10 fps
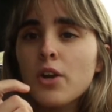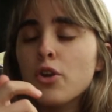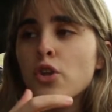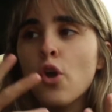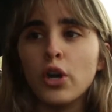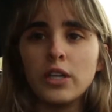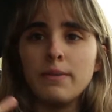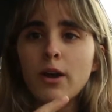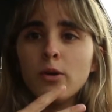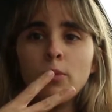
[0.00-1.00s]
rollo que
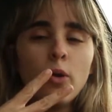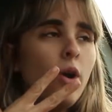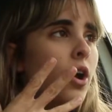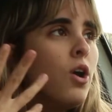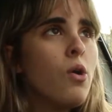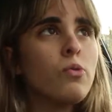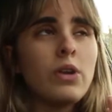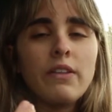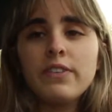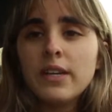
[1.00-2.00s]
llevan como
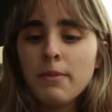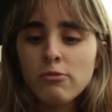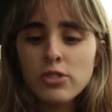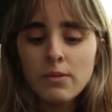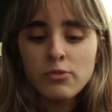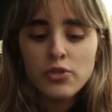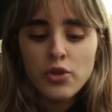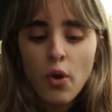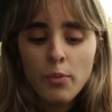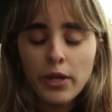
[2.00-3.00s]
una así que me gusta mucho.